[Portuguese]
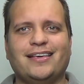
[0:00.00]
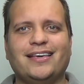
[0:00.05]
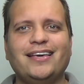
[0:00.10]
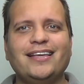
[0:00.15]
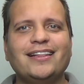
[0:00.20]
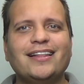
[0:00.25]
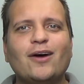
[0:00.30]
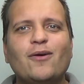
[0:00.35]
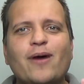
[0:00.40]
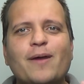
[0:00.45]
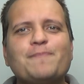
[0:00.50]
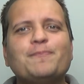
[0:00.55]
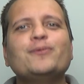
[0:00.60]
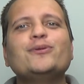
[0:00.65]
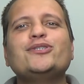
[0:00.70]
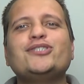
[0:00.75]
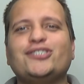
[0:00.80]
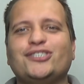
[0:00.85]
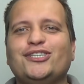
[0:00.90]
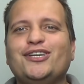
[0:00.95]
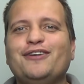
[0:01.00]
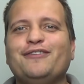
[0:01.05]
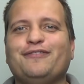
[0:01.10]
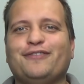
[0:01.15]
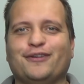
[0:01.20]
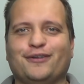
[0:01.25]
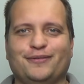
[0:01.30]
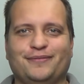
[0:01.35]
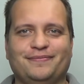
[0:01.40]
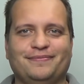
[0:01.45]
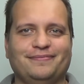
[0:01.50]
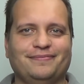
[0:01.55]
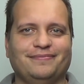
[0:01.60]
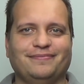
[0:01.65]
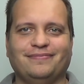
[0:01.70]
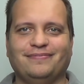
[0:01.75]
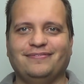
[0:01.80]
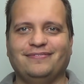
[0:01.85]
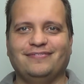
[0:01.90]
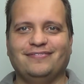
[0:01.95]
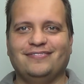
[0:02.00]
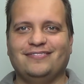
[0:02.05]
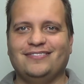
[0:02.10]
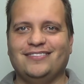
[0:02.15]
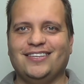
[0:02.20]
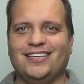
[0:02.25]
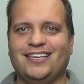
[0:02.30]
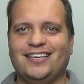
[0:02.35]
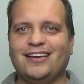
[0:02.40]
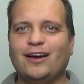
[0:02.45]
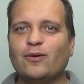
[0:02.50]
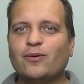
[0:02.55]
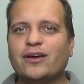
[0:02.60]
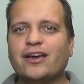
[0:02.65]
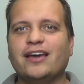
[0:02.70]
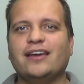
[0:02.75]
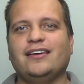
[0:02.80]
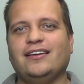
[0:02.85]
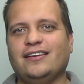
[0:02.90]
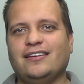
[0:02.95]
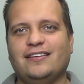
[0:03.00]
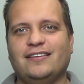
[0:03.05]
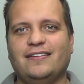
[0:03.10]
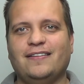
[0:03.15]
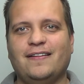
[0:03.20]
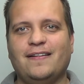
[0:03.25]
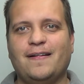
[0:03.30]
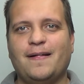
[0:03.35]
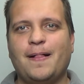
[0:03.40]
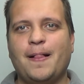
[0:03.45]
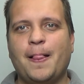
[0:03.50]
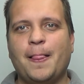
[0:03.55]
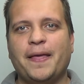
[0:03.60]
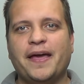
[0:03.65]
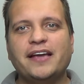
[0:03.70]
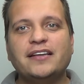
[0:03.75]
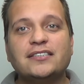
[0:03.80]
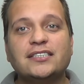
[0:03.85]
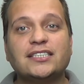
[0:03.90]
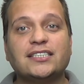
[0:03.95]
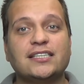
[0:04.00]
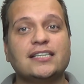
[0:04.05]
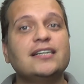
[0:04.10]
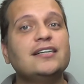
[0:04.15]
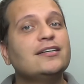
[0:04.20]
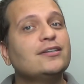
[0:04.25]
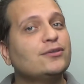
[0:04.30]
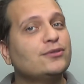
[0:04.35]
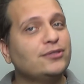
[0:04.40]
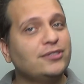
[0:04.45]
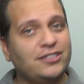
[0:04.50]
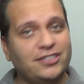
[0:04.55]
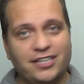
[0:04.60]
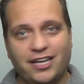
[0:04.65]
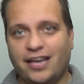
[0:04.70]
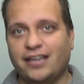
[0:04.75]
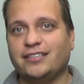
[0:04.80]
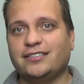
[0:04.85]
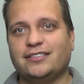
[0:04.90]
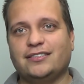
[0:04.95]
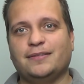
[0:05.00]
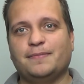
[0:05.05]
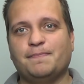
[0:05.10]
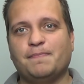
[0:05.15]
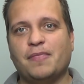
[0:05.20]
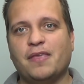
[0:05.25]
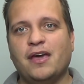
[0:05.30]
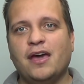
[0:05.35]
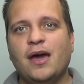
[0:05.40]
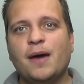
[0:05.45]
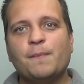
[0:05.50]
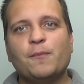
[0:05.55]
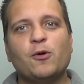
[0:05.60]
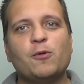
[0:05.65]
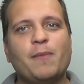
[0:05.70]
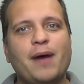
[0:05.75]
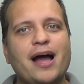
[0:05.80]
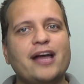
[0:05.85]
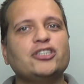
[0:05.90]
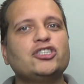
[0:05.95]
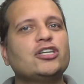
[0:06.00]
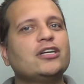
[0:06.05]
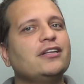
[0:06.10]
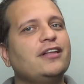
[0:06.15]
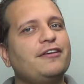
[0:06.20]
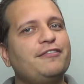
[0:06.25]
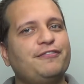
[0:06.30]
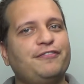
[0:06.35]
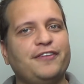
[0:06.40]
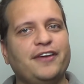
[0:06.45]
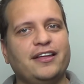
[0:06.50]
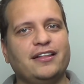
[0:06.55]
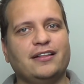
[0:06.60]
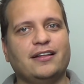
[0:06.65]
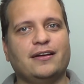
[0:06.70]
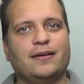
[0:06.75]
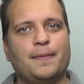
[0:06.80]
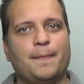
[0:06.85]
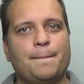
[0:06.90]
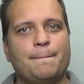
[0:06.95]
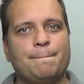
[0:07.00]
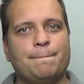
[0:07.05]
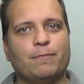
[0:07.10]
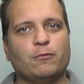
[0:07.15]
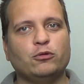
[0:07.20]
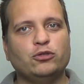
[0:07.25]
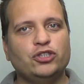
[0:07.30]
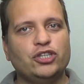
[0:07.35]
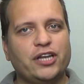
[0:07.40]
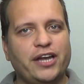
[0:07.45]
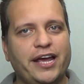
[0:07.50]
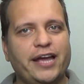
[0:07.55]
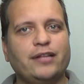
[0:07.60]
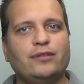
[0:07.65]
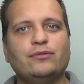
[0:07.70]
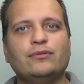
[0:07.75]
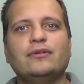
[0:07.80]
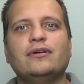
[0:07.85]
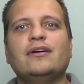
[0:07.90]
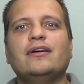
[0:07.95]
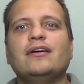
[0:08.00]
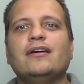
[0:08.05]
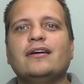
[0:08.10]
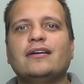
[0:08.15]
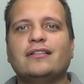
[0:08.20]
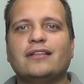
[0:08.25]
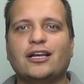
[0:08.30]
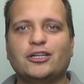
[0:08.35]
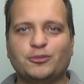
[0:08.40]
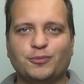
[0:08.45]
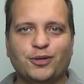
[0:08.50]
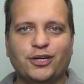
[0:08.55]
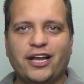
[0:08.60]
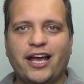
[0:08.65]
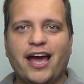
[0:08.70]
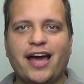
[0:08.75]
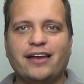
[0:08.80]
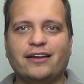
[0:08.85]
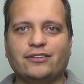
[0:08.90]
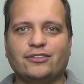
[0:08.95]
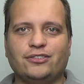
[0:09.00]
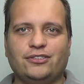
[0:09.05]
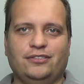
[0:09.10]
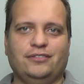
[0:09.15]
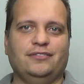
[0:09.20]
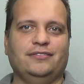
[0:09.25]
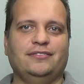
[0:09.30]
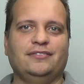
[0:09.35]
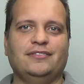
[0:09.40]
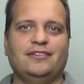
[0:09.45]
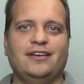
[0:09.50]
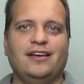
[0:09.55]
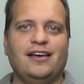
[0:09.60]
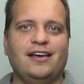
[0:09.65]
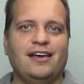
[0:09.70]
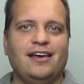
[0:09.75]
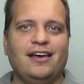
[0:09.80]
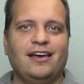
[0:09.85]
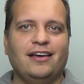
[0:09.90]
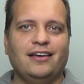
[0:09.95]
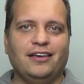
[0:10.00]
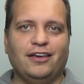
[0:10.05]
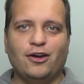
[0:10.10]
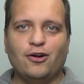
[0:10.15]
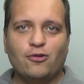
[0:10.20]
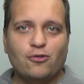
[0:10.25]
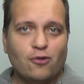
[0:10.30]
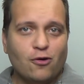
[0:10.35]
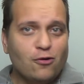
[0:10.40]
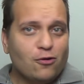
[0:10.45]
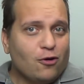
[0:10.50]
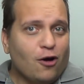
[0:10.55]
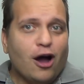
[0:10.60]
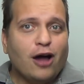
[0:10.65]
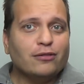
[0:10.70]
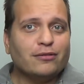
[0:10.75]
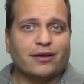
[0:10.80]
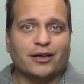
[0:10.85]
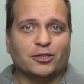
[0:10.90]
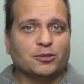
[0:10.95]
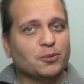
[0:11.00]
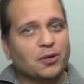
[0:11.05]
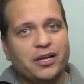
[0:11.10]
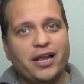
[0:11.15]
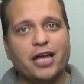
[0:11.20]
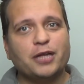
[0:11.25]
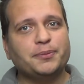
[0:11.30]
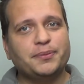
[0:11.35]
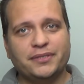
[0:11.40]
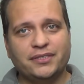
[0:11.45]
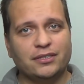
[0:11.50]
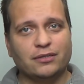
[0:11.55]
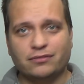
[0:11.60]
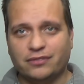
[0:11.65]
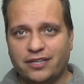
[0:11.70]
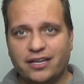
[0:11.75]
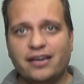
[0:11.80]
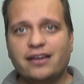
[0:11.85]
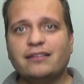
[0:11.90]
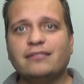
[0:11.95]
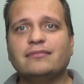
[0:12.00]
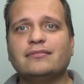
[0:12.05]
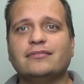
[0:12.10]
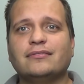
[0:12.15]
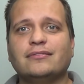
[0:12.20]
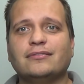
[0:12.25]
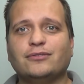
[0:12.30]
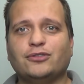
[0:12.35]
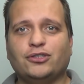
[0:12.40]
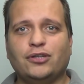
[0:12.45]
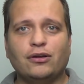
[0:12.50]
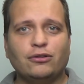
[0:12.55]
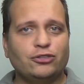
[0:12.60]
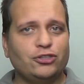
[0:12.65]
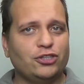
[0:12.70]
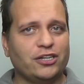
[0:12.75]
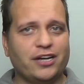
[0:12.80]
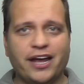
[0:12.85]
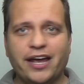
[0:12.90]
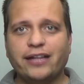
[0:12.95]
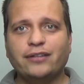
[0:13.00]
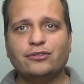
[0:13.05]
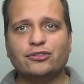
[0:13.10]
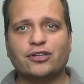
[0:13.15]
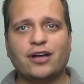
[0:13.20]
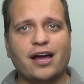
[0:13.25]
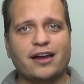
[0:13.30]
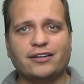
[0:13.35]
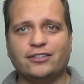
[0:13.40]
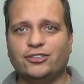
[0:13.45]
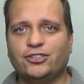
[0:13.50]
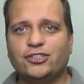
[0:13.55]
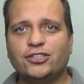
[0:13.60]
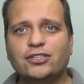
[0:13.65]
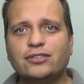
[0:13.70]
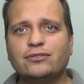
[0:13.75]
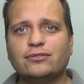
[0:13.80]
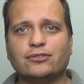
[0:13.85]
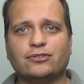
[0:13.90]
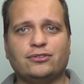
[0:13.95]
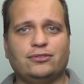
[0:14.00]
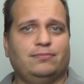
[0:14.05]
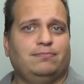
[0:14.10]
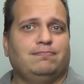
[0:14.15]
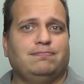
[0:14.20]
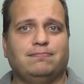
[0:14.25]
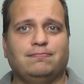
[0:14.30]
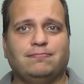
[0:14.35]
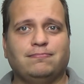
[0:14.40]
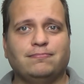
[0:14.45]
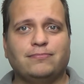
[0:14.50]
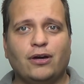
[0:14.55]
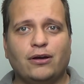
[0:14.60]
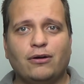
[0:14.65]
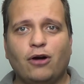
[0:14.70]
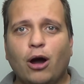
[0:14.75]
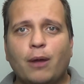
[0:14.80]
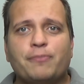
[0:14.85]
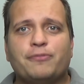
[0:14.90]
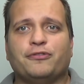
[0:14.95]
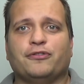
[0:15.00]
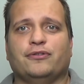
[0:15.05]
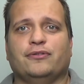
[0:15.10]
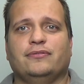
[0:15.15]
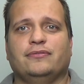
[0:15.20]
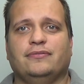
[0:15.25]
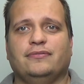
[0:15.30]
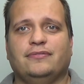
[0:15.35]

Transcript: que não é possível que alguém em sã consciência, por mais que defenda o direito das mulheres, e eu concordo que as mulheres precisam ter os seus direitos garantidos, óbvio.